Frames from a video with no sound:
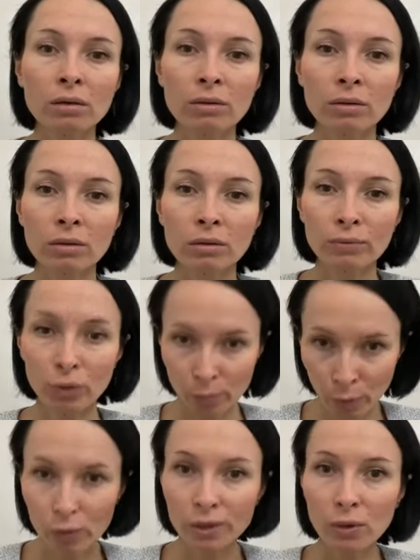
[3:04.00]
–
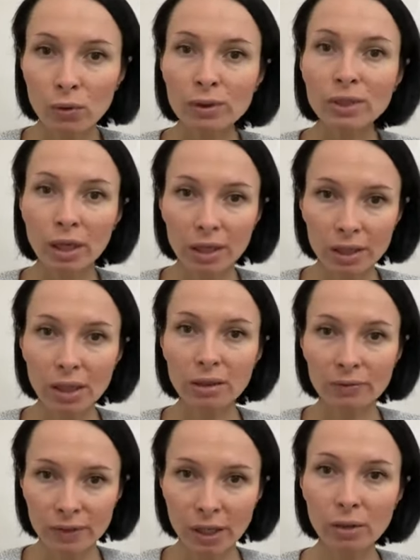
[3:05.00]
вот просто он
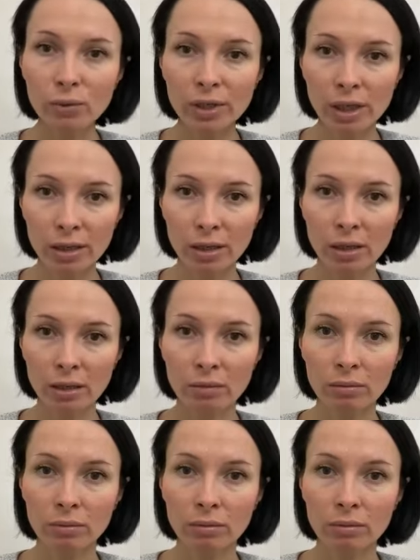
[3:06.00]
захотел и взял, уехал.